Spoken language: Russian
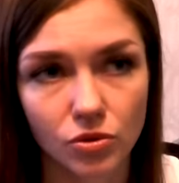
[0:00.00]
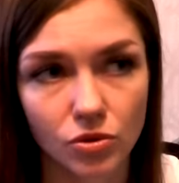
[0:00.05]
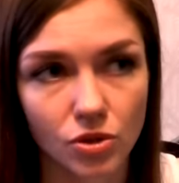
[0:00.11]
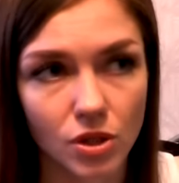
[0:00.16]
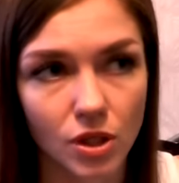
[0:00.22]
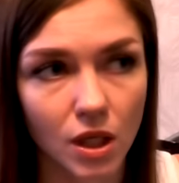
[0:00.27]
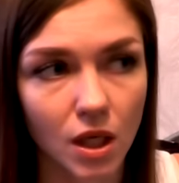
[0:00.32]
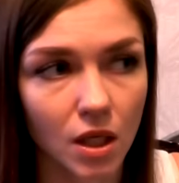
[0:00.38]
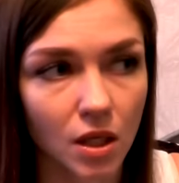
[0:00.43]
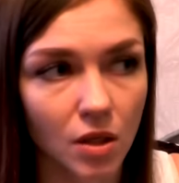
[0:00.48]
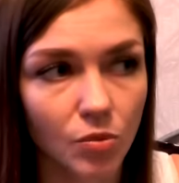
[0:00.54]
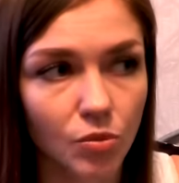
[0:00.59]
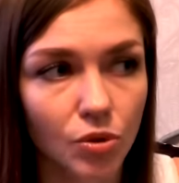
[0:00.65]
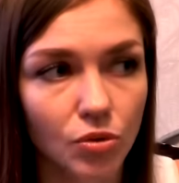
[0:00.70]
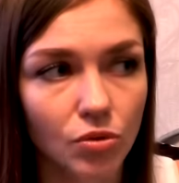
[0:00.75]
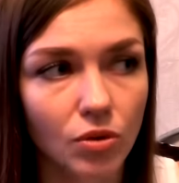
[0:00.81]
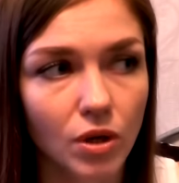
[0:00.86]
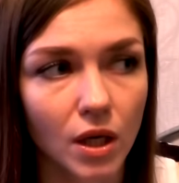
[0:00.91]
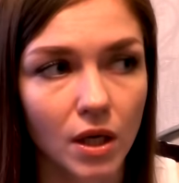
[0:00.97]
То есть я не
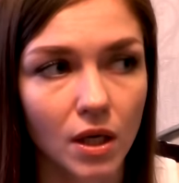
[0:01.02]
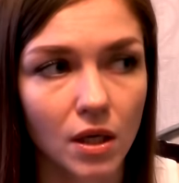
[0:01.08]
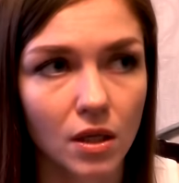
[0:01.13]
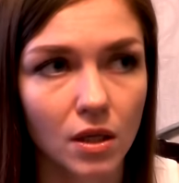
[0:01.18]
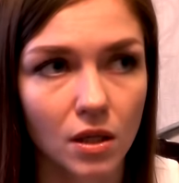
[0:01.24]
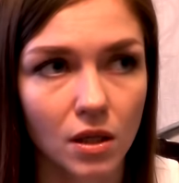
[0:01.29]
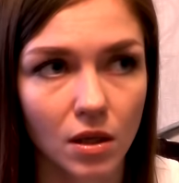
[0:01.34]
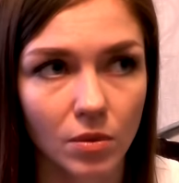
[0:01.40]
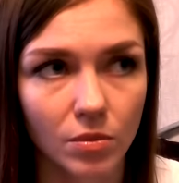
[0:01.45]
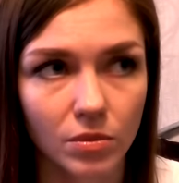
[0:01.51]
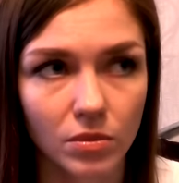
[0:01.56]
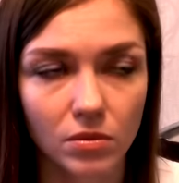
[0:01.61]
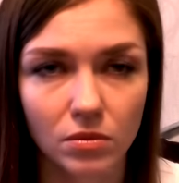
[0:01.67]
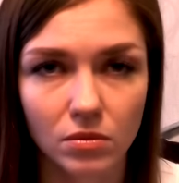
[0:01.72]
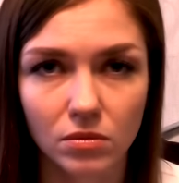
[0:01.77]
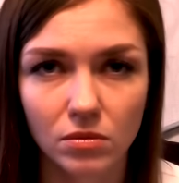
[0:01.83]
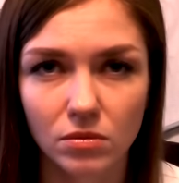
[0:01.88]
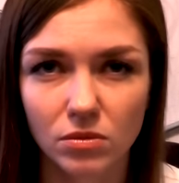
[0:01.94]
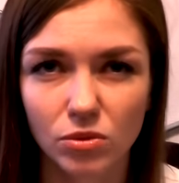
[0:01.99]
беру какие-то
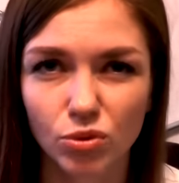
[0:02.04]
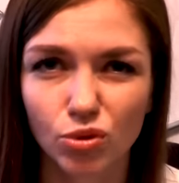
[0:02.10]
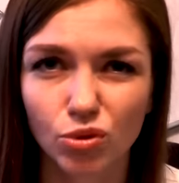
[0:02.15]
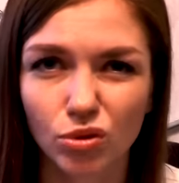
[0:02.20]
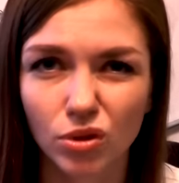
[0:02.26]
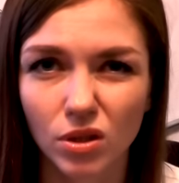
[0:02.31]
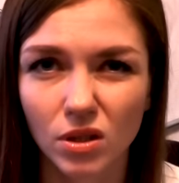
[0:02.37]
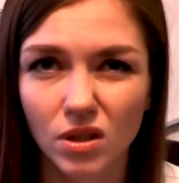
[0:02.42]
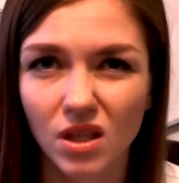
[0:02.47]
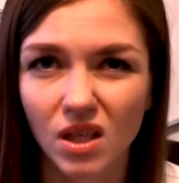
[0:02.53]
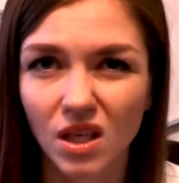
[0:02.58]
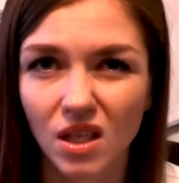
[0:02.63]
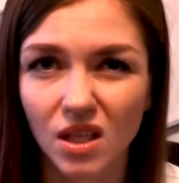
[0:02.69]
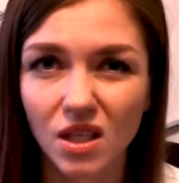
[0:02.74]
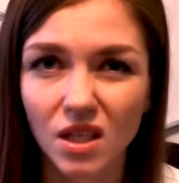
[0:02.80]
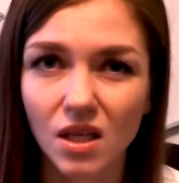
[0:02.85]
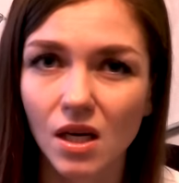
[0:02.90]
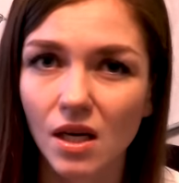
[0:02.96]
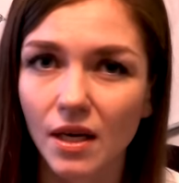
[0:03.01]
там жутко
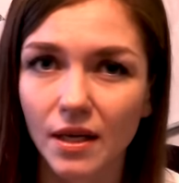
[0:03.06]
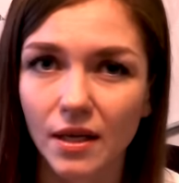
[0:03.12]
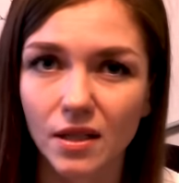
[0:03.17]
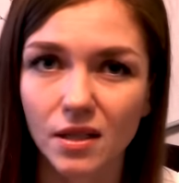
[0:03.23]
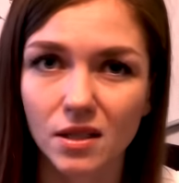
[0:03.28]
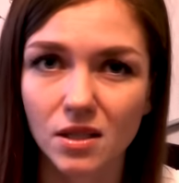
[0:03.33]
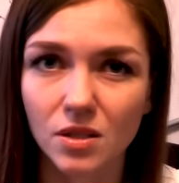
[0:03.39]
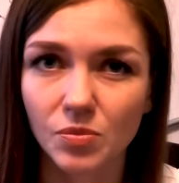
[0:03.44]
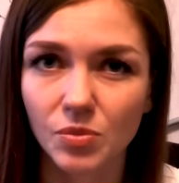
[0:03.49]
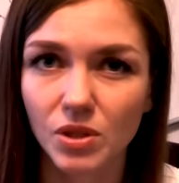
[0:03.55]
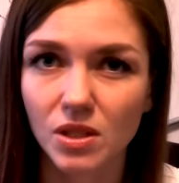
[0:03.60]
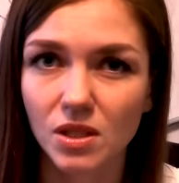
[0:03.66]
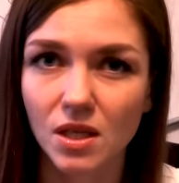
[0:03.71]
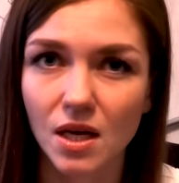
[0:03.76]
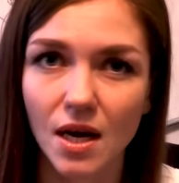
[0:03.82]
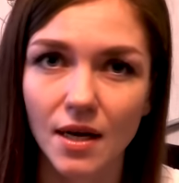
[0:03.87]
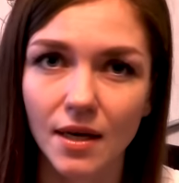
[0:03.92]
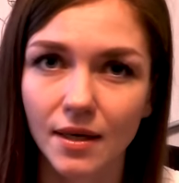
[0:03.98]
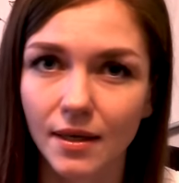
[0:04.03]
дорогие или какие-то
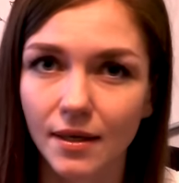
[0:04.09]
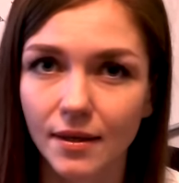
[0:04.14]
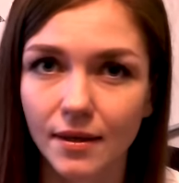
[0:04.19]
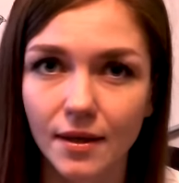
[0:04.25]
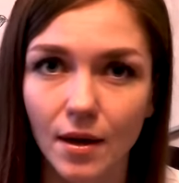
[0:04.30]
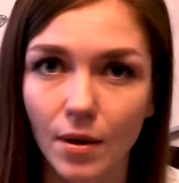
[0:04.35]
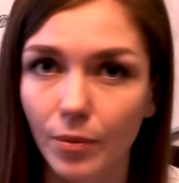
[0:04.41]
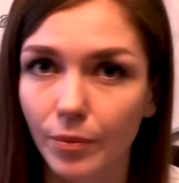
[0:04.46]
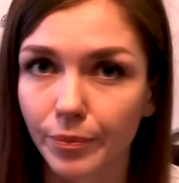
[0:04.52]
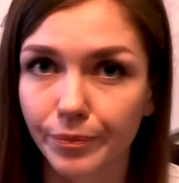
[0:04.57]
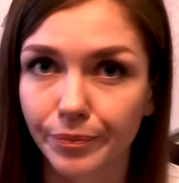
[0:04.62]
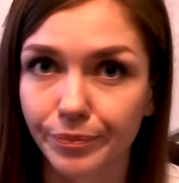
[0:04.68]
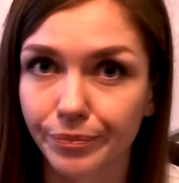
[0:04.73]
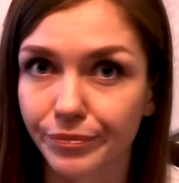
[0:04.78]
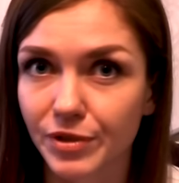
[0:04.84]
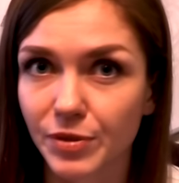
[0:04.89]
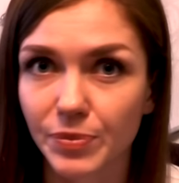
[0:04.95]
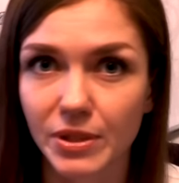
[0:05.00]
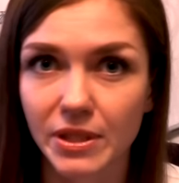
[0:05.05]
специальные там,
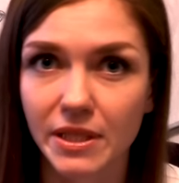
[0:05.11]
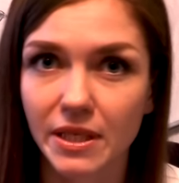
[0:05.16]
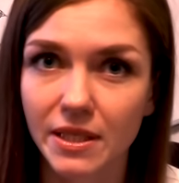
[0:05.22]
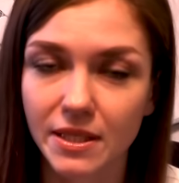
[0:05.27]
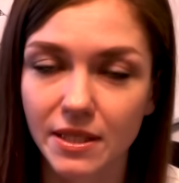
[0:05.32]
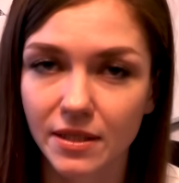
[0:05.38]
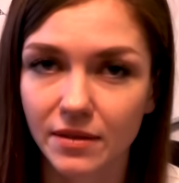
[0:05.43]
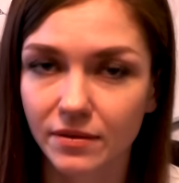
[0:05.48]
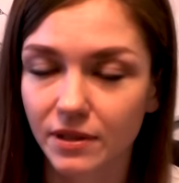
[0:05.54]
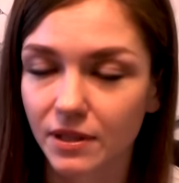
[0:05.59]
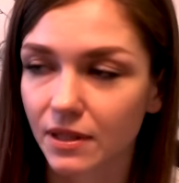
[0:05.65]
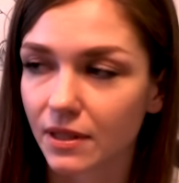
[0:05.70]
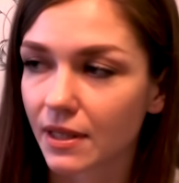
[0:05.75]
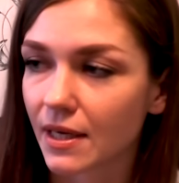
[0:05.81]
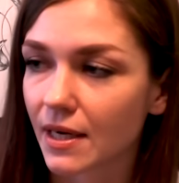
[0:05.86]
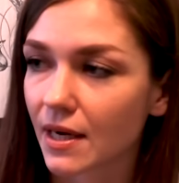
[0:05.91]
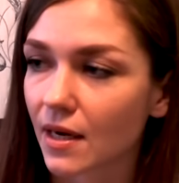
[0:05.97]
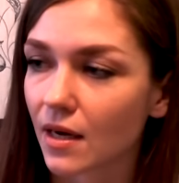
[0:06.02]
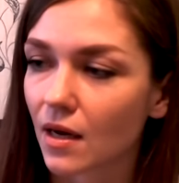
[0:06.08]
специализированные
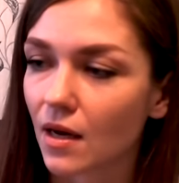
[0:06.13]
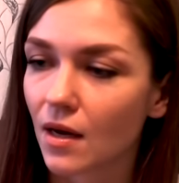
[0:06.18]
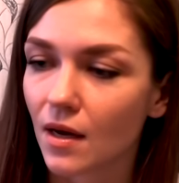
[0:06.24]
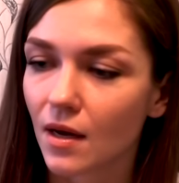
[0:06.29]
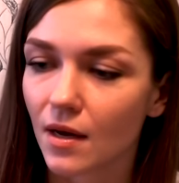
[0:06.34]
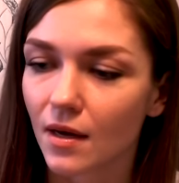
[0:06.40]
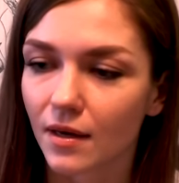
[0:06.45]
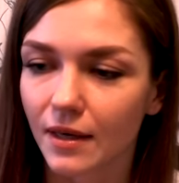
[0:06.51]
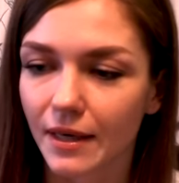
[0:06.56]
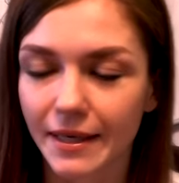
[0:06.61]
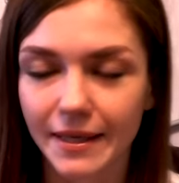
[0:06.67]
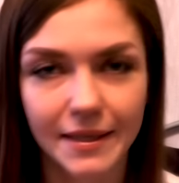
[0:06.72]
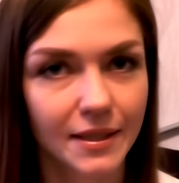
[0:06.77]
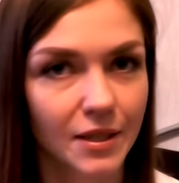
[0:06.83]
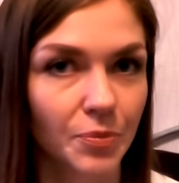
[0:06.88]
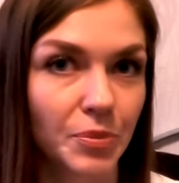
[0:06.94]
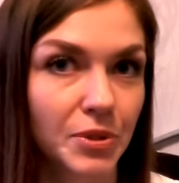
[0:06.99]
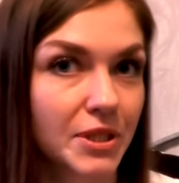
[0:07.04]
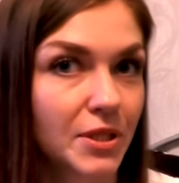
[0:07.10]
для
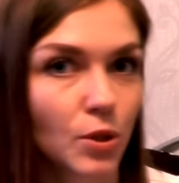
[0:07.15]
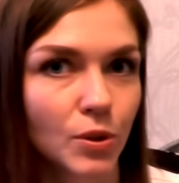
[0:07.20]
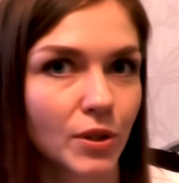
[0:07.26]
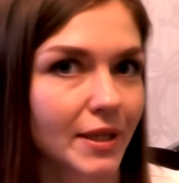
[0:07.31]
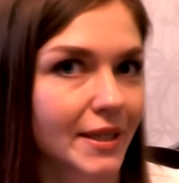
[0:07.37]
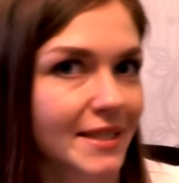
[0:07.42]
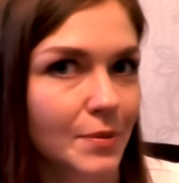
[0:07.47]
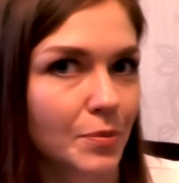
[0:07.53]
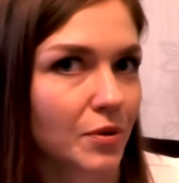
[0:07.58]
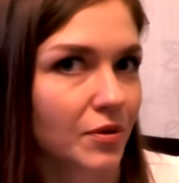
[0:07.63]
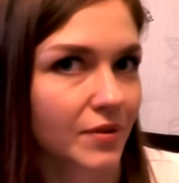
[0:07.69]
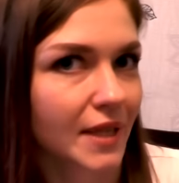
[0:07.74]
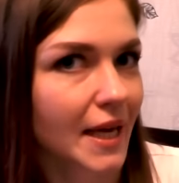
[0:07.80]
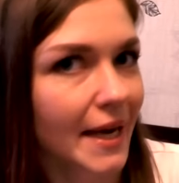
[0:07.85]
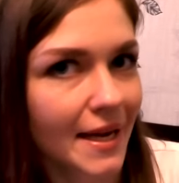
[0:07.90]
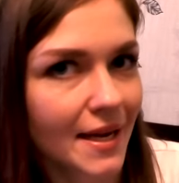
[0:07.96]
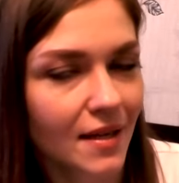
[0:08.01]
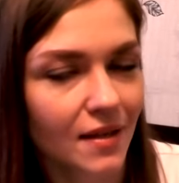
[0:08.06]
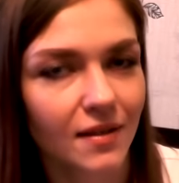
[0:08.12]
каких-то определенных типов
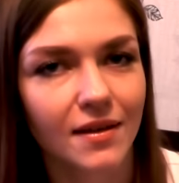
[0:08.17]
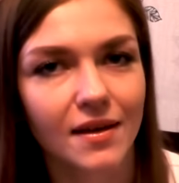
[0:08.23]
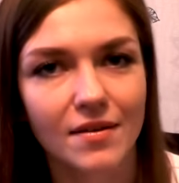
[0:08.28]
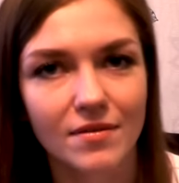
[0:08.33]
тарелок.